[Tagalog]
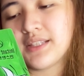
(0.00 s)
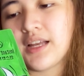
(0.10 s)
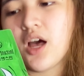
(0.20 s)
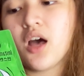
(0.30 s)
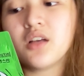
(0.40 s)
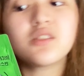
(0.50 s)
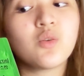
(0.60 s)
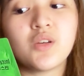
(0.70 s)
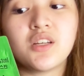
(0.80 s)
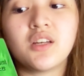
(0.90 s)
Uh,
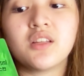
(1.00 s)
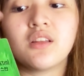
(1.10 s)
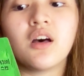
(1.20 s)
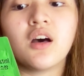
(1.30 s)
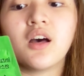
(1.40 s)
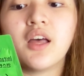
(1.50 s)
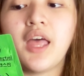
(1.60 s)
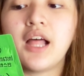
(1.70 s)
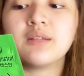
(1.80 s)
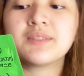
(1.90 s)
so it uh,
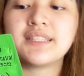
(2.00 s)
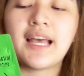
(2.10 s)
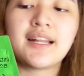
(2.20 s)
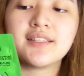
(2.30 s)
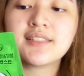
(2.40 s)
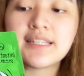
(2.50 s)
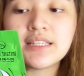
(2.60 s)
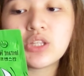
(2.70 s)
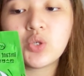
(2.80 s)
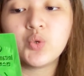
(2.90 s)
helps lighten
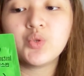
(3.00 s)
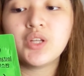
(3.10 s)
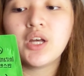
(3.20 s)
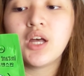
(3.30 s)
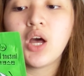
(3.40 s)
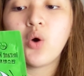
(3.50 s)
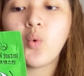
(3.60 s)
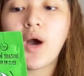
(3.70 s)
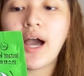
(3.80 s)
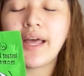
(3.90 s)
skin tone
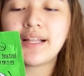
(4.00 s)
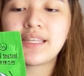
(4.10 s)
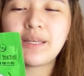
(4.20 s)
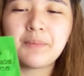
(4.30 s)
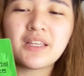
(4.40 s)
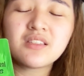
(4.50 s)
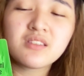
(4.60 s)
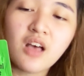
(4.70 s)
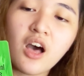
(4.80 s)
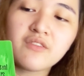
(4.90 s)
while keeping it
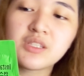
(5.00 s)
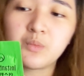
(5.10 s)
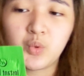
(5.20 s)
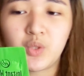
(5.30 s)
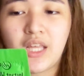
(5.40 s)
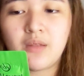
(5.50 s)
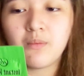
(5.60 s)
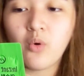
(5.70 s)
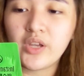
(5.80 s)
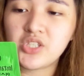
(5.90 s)
soft, smooth, and
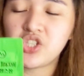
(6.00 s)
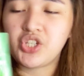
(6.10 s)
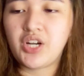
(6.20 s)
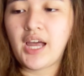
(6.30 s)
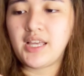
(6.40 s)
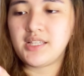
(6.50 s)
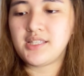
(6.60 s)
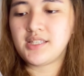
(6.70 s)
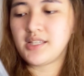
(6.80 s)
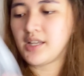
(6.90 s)
moisturized.
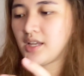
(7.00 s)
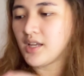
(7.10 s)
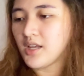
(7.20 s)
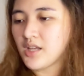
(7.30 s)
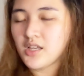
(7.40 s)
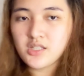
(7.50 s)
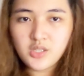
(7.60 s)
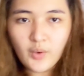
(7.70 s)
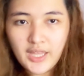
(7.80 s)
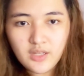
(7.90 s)

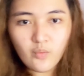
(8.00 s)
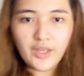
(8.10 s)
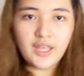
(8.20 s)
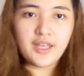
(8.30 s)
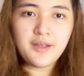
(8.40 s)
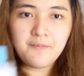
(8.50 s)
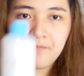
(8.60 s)
So anyway,